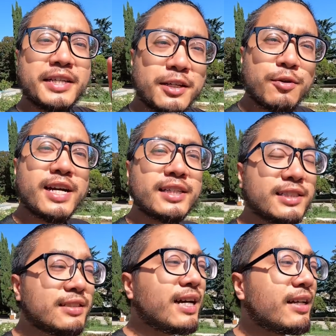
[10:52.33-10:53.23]
因为
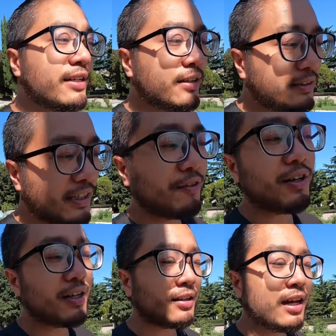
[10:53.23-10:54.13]
斯大林解
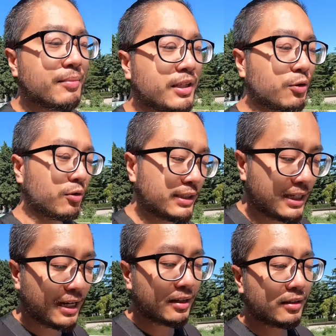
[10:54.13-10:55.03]
放了他们的国
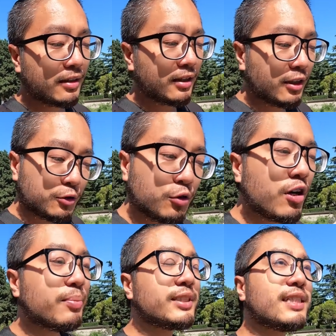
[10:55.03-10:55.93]
家。如
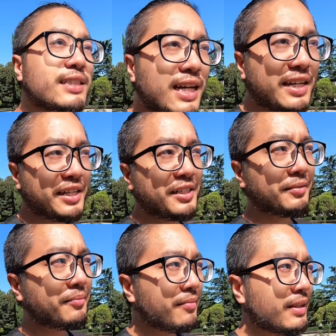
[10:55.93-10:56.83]
果不是斯大林，
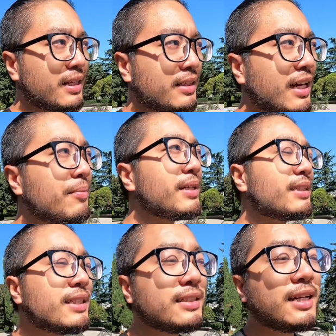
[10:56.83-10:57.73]
他
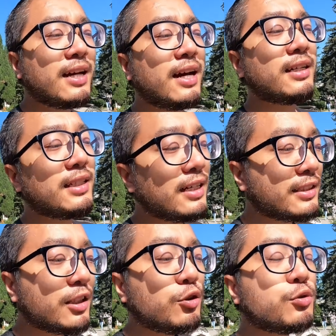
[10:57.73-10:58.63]
们现在还在
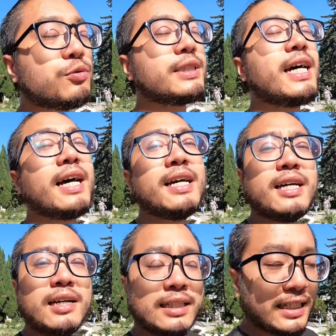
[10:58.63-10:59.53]
身处在
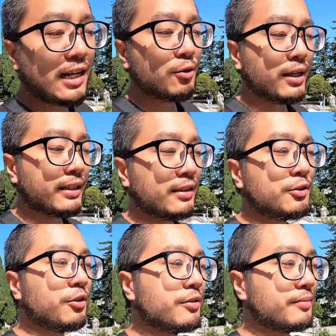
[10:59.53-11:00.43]
战乱当
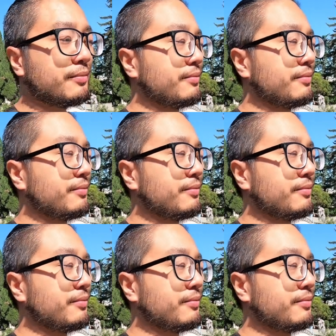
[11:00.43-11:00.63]
中。